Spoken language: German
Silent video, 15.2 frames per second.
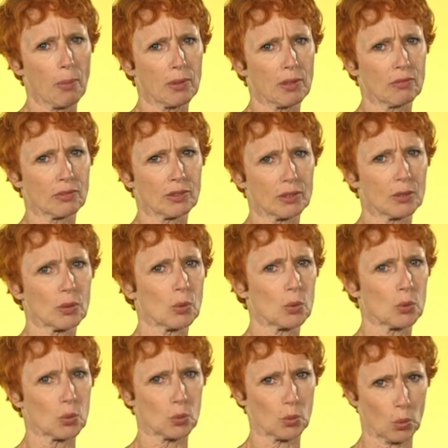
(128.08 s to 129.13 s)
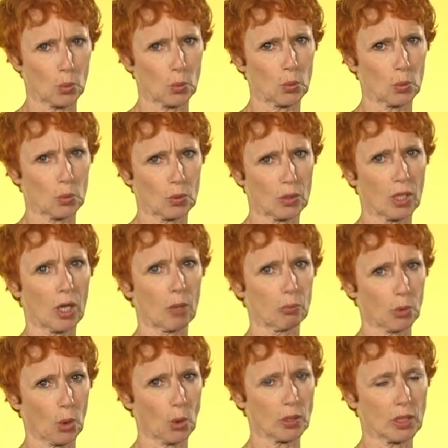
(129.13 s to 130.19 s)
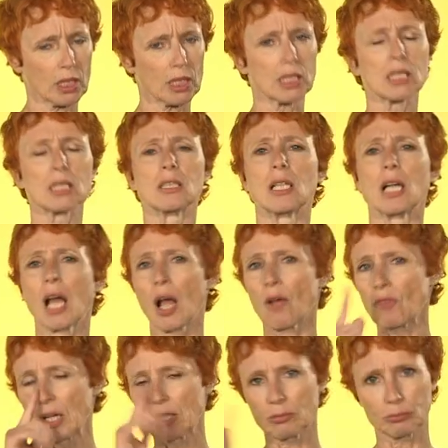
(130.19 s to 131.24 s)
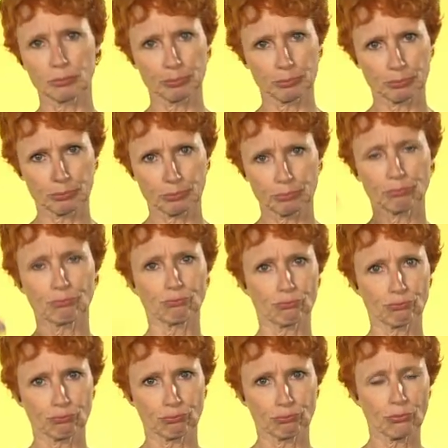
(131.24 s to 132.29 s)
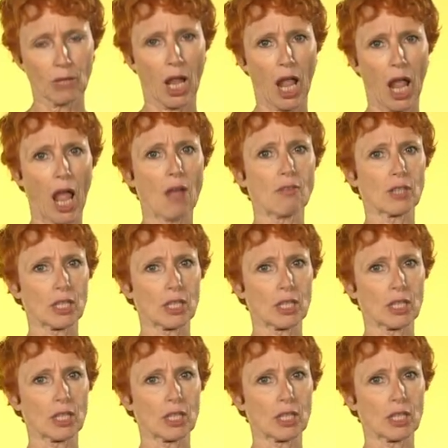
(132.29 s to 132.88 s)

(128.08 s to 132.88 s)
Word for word: eine Pause machen nach ungefähr der Hälfte. Ähm, ob wir